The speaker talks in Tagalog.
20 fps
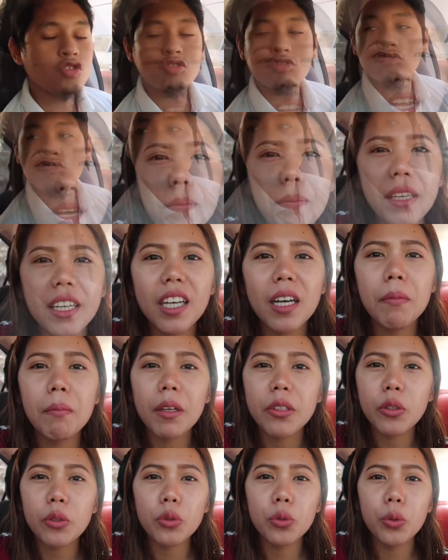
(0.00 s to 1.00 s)
Marami kang
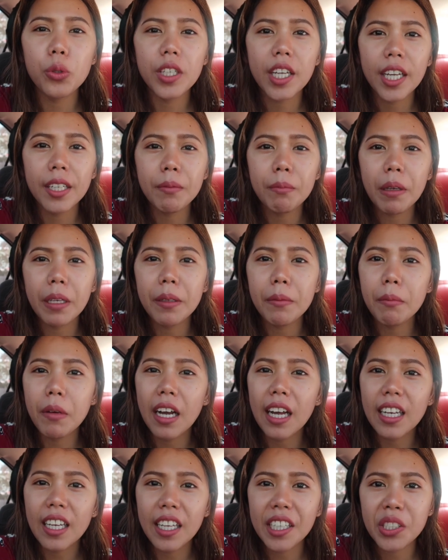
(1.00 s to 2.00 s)
matutunan. May
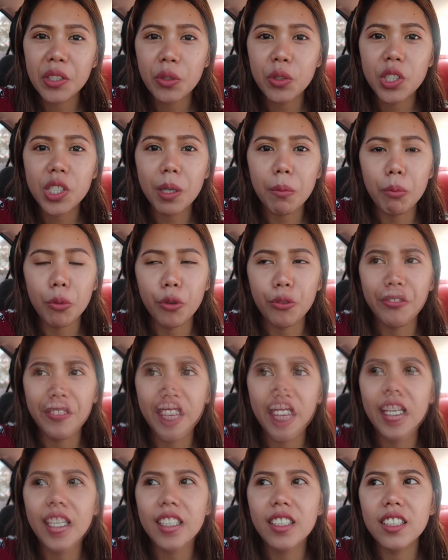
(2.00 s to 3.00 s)
mga lessons sa
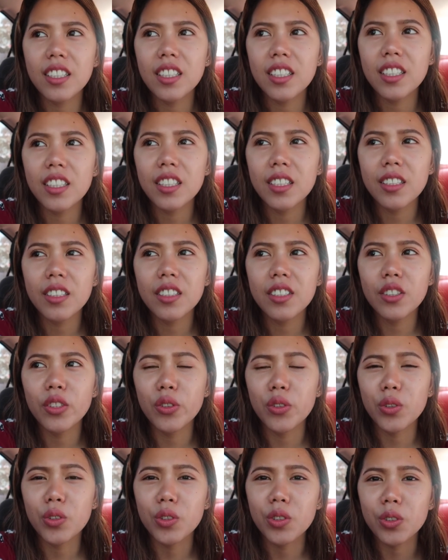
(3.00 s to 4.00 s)
movie. Like,
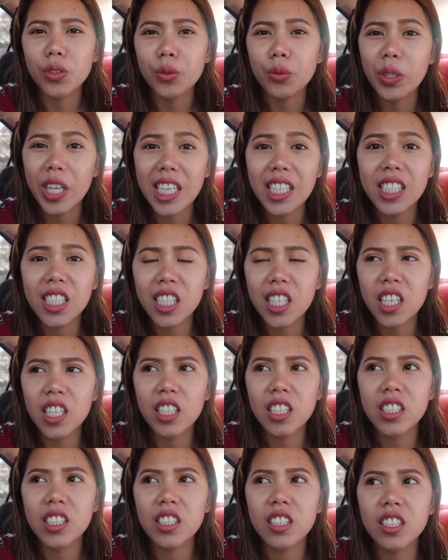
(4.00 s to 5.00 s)
yung
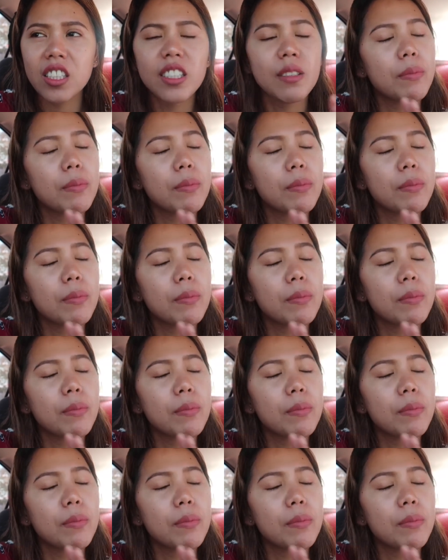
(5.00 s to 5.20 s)
racist.